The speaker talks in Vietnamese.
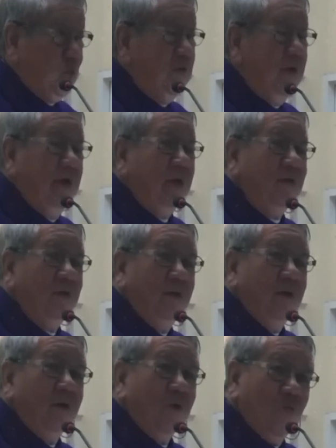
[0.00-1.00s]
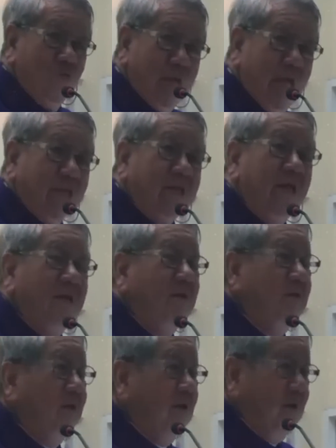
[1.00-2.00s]
chục người cũng nể tình,
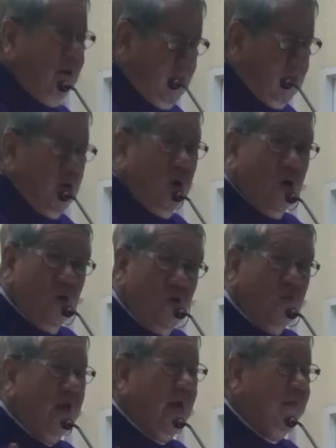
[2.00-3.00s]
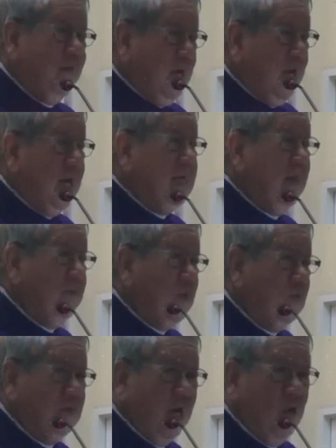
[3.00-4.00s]
họ ngồi lại. Anh em
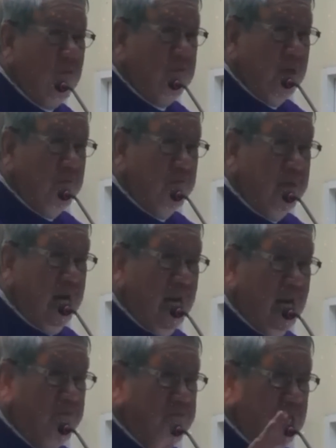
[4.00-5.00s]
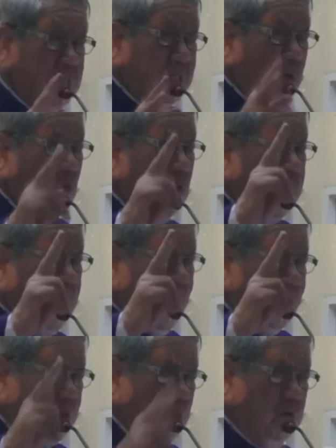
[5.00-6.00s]
Công giáo mười lăm, mười sáu, có khi
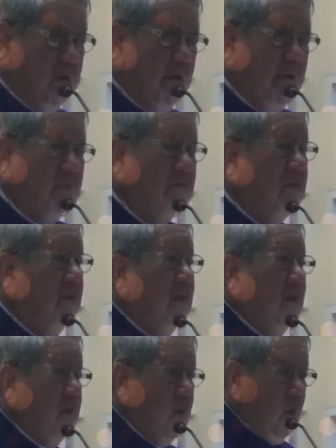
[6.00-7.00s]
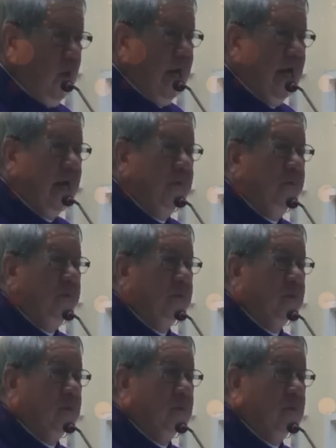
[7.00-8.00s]
hai chục người ngồi lại.
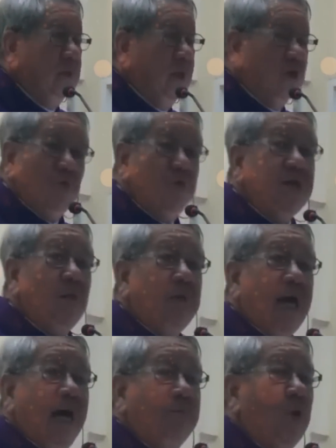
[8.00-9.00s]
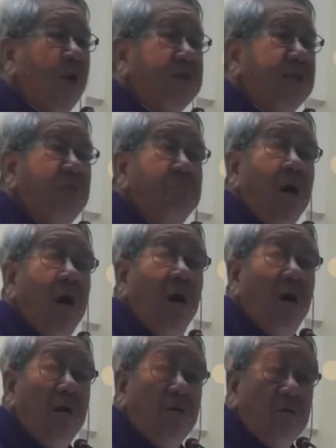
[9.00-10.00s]
Tôi muốn đọc lại đoạn tin
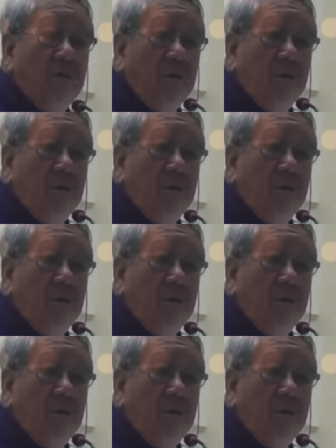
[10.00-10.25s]
mừng